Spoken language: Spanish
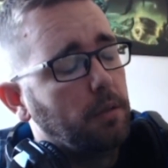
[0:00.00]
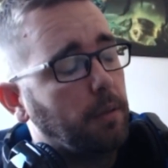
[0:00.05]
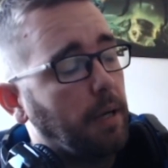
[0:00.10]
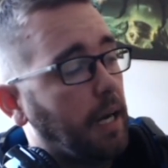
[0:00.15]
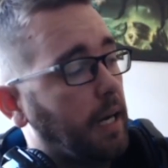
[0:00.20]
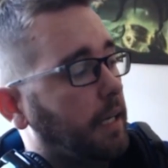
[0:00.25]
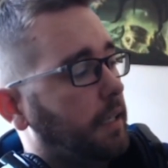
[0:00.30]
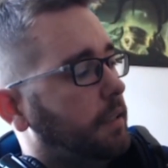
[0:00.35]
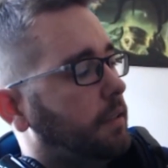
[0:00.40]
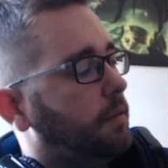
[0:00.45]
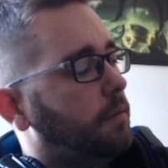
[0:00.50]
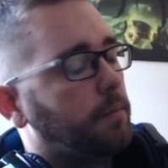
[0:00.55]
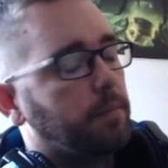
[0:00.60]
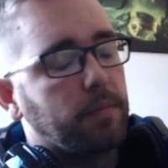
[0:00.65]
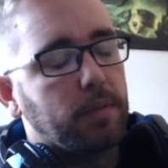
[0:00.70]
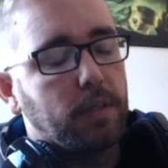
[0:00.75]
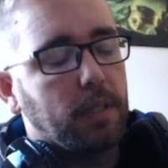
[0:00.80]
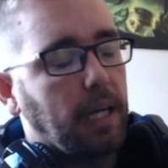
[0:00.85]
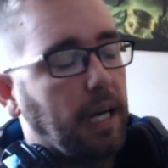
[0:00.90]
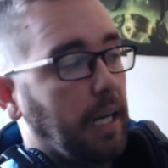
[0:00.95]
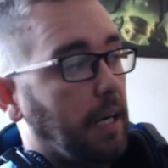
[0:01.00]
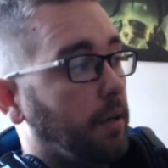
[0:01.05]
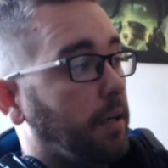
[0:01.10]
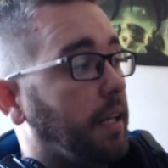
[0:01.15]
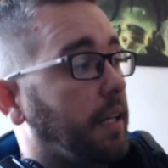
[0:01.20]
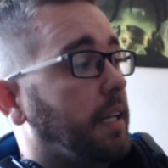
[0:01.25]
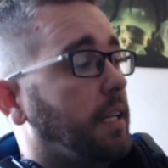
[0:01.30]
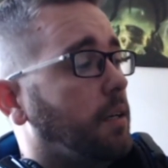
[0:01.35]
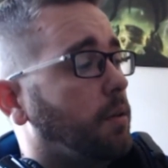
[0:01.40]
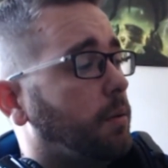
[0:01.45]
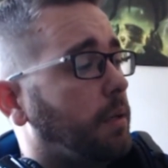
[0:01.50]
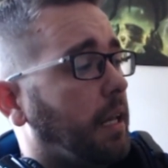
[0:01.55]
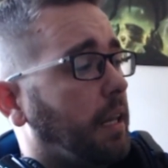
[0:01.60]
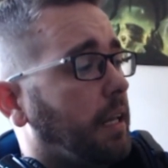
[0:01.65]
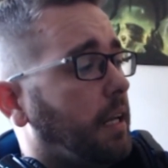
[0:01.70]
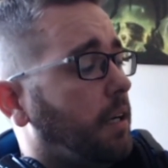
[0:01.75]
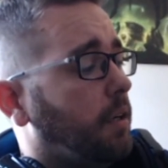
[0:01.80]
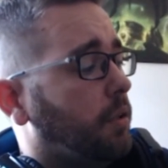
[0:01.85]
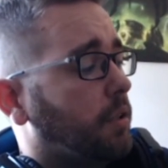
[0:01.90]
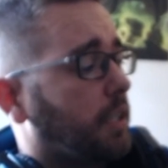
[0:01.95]
Ah, a la hora de
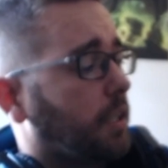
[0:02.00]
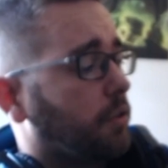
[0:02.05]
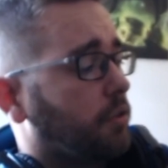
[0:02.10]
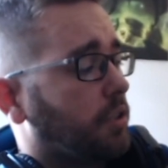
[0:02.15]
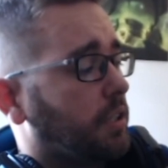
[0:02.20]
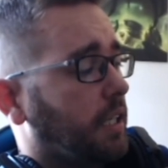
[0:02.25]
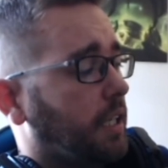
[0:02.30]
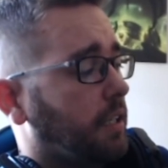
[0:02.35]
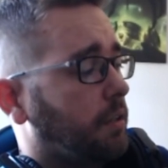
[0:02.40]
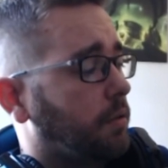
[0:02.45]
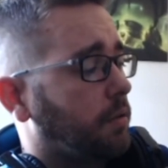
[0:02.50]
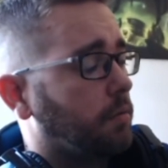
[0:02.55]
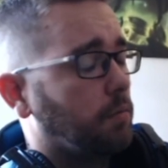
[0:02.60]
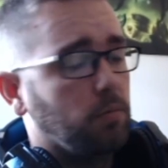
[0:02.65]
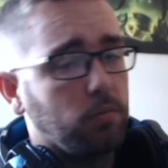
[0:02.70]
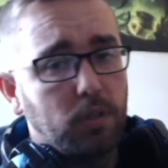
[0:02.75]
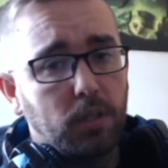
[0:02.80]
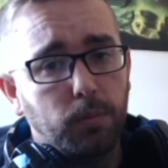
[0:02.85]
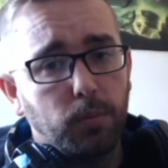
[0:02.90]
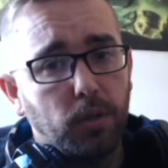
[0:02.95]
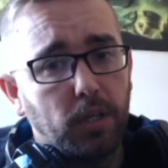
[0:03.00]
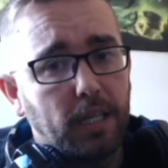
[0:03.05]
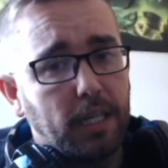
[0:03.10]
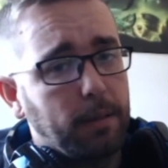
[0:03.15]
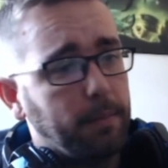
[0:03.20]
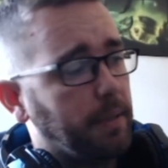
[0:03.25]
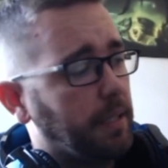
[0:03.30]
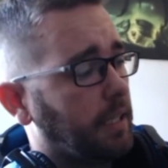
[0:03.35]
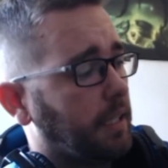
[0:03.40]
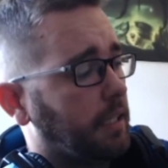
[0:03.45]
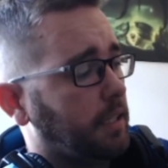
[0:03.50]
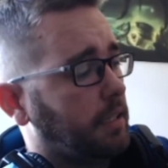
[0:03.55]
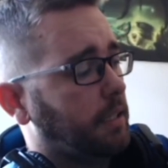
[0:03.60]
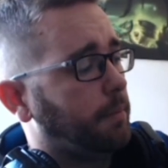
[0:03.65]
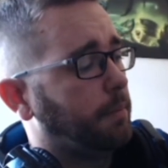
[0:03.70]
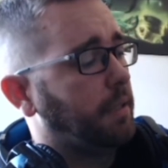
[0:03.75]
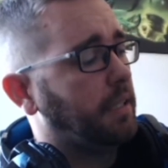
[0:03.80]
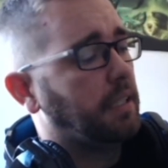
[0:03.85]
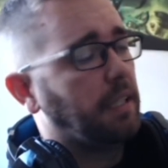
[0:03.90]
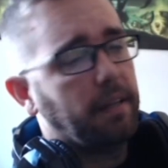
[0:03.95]
gradearlo te aconsejan un tipo de cámara que se
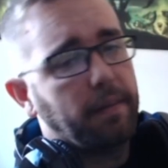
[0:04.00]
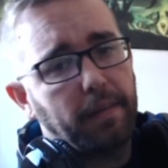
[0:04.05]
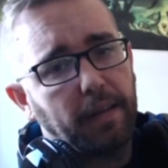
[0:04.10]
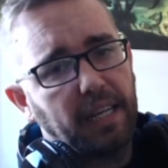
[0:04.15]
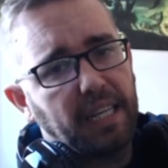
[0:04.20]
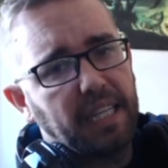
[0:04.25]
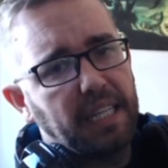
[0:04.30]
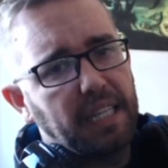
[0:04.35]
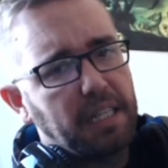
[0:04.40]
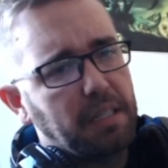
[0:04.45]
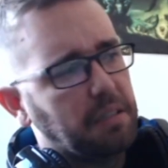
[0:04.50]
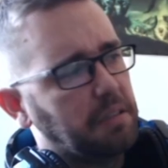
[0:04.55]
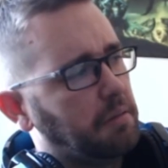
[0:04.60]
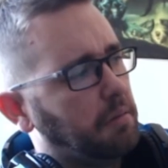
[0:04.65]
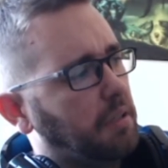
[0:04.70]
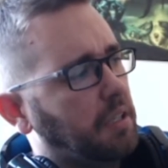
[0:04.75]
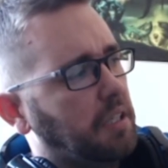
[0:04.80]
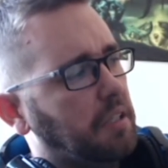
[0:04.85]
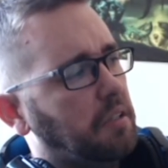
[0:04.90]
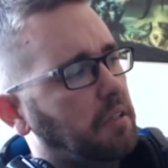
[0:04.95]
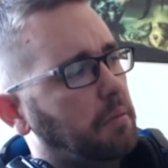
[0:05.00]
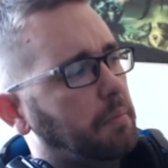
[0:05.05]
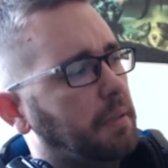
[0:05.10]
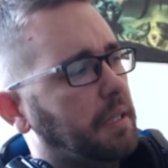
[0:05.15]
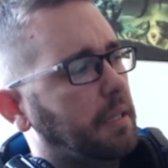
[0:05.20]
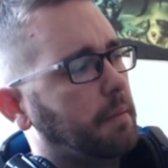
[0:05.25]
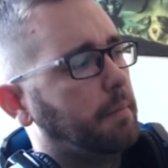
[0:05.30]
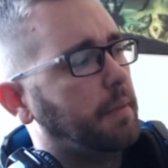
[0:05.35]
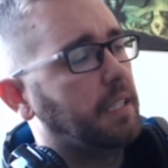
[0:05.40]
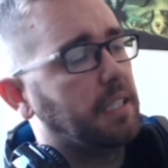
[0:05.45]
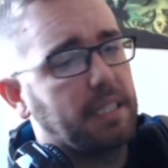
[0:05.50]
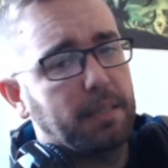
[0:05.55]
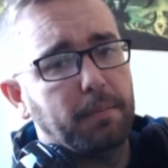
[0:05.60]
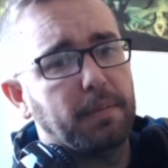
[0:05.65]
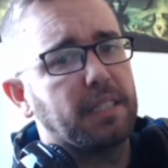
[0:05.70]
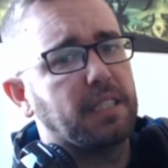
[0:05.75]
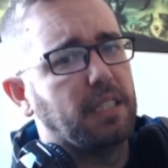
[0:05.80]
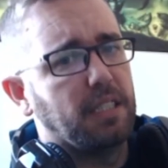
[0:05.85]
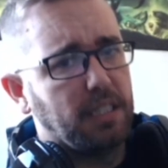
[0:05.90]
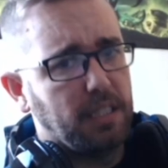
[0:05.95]
aprieta desde aquí, desde el hop y demás, que es
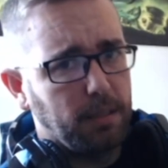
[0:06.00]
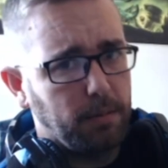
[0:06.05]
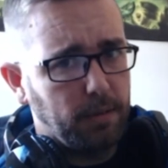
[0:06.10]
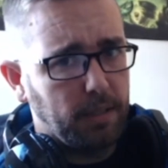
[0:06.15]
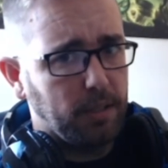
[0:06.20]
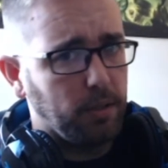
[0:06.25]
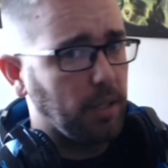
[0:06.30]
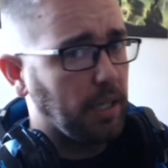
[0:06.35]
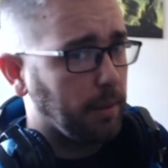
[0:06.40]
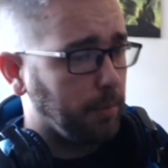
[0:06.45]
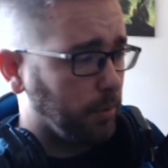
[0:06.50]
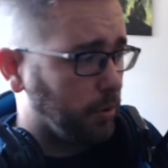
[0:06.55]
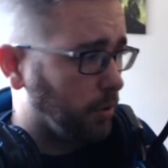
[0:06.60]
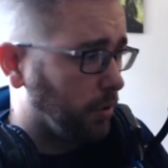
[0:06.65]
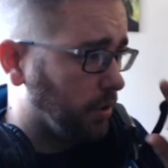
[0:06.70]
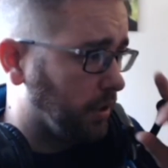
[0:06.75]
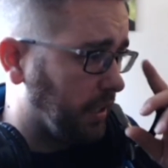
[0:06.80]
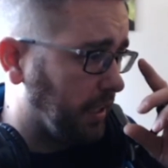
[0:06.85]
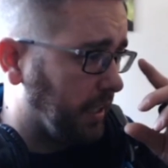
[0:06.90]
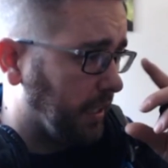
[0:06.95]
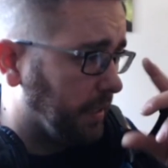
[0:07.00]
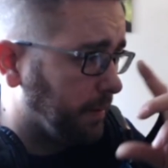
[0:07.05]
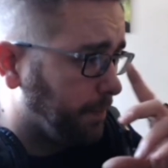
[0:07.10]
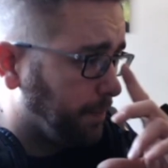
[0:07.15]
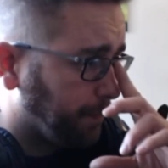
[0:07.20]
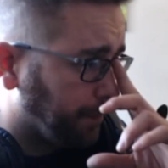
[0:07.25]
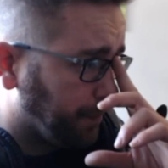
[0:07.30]
más sensible, no digamos tontería.